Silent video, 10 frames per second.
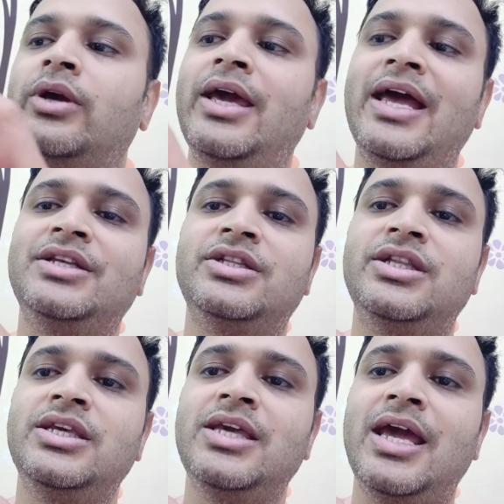ओके एच
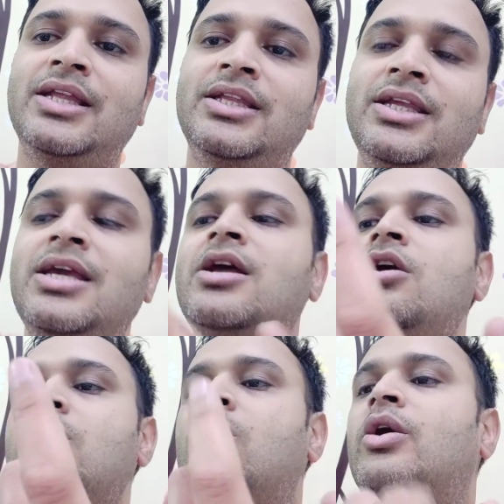सी एन सी
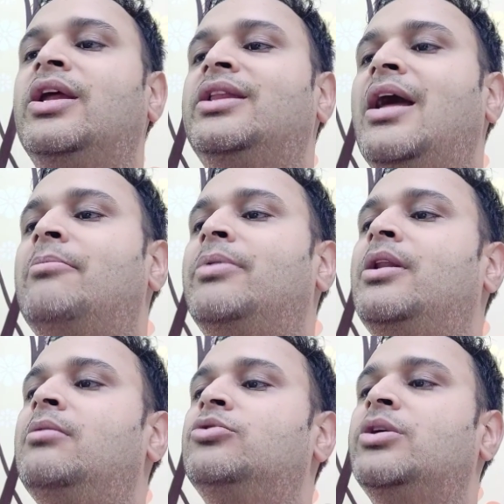और ये सैंपल
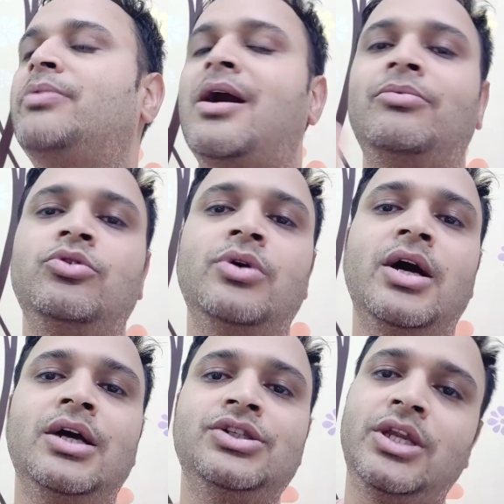मुझे प्राप्त
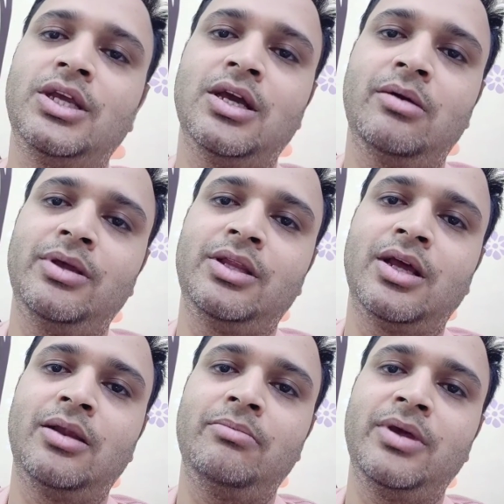हुआ श्री अमित
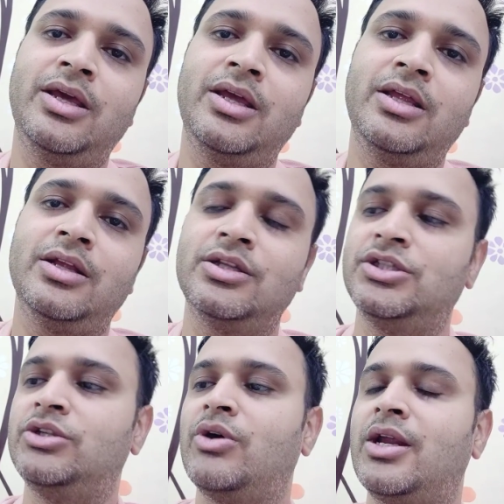कलम्बे
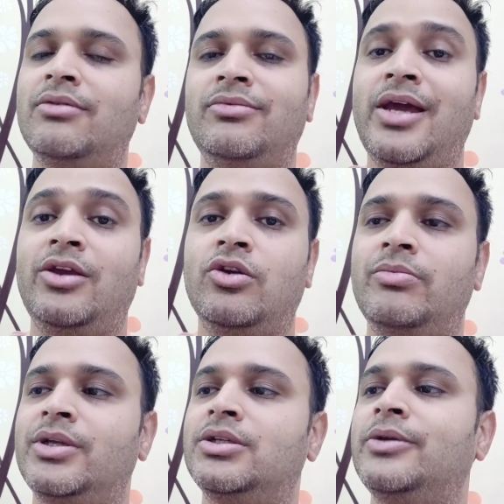जी द्वारा थैंक यू
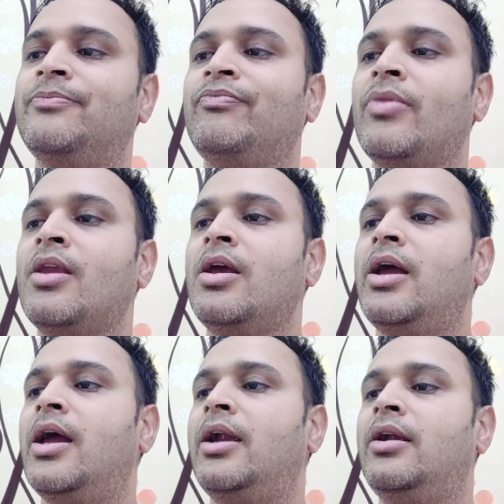अमित जी
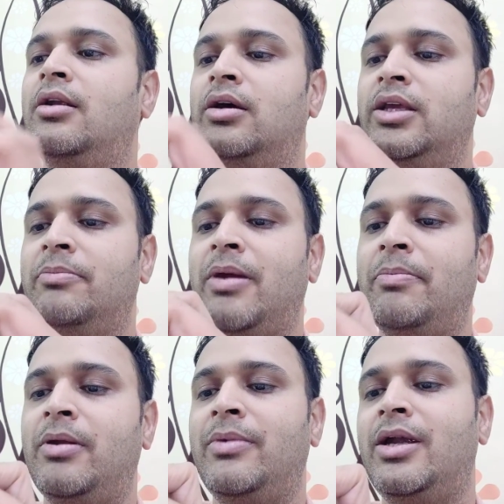एंड uh, ये
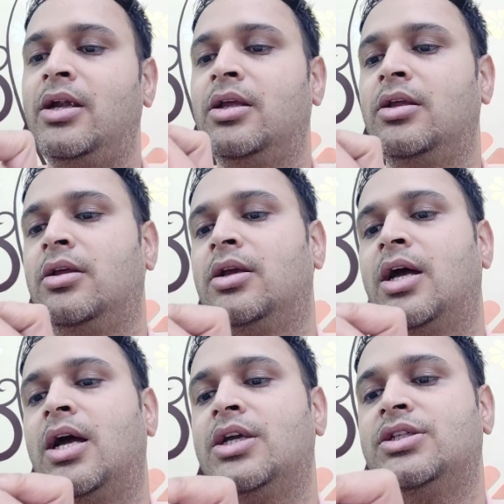पेपरमेंट
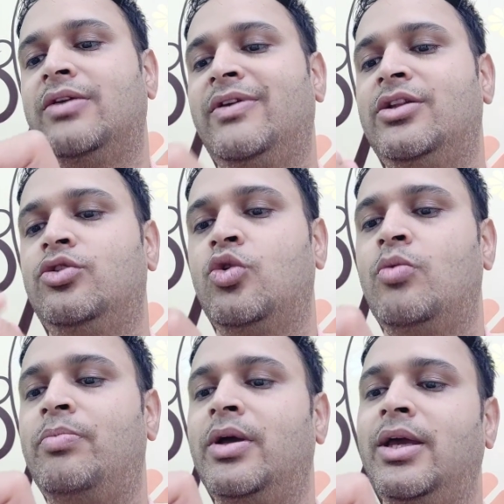का शेविंग
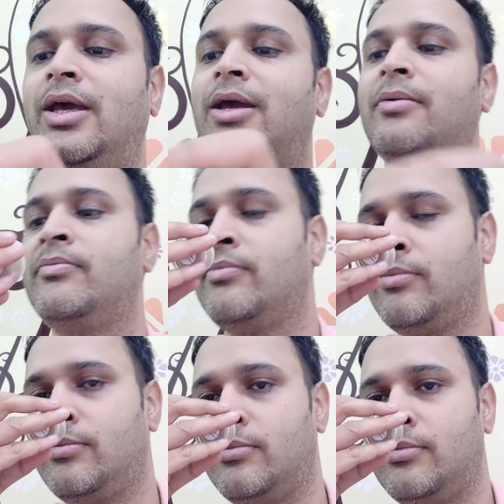सोप है
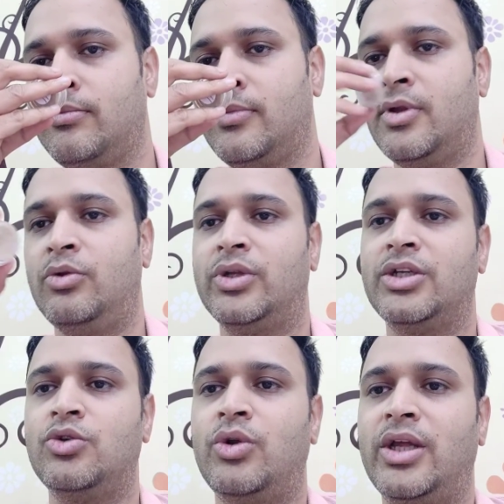उसका
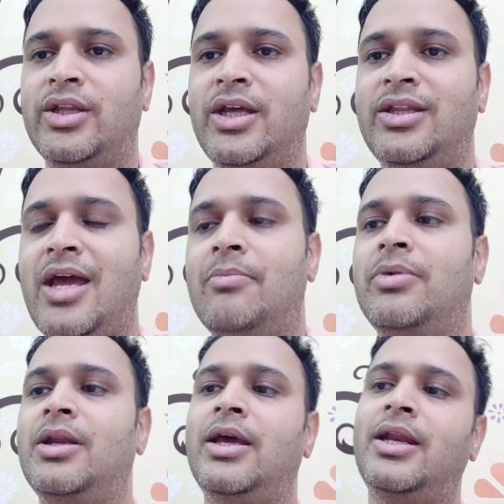छोटा सा ये
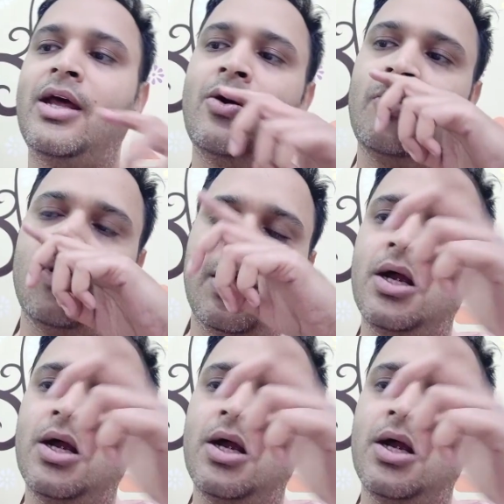सैंपल है नाउ